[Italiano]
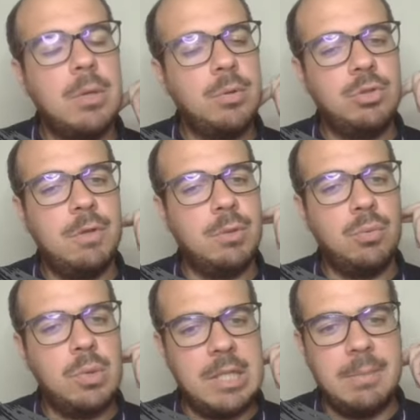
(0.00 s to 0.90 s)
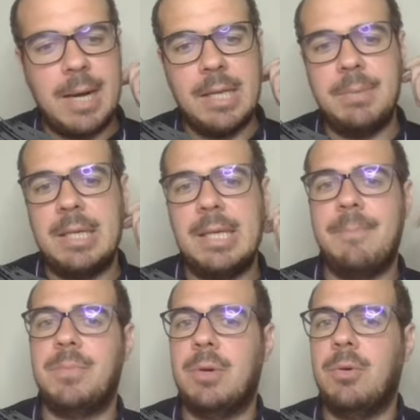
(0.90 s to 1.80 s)
non ci vedo nulla di male
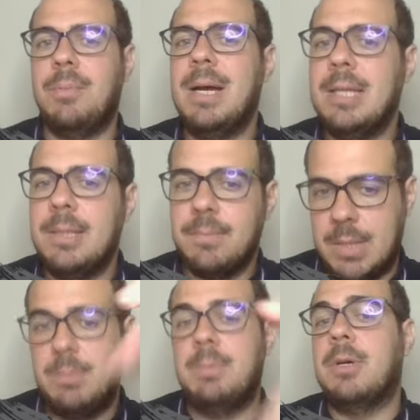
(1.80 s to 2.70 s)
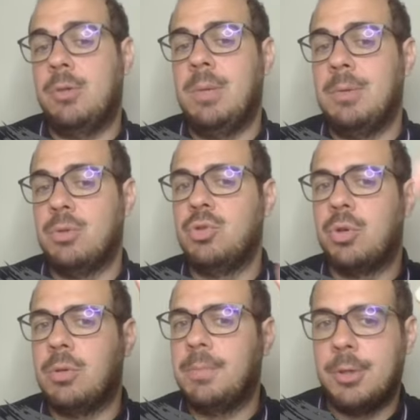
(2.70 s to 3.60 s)
perché ormai siamo ancora in medio
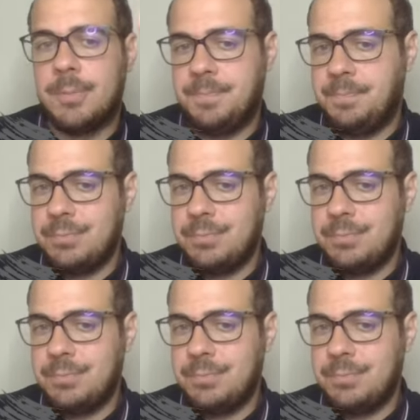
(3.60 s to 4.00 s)
gioco, però